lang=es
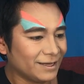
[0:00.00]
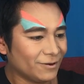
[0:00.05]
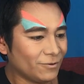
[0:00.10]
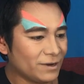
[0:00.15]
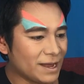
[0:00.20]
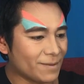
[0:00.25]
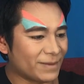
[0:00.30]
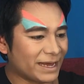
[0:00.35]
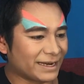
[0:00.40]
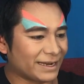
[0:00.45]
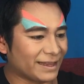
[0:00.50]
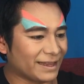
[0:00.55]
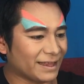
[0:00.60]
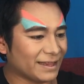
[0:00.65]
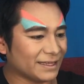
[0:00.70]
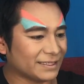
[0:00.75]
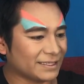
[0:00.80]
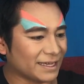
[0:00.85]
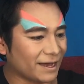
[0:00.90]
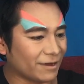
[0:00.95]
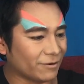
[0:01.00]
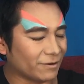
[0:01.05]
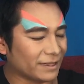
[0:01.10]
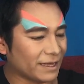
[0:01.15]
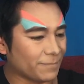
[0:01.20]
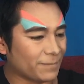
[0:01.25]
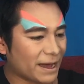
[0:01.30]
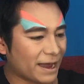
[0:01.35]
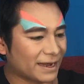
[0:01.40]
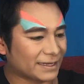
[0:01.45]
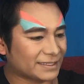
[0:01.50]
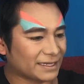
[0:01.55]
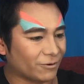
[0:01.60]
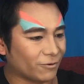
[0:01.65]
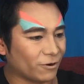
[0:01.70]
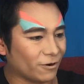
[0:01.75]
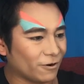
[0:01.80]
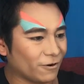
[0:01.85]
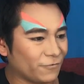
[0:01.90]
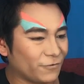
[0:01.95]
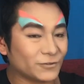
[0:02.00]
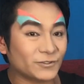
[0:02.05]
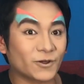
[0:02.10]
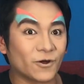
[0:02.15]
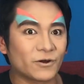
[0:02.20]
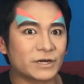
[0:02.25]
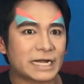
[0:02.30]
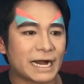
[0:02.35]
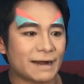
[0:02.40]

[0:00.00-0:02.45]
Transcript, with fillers: Una manada de, de parasaurolofos con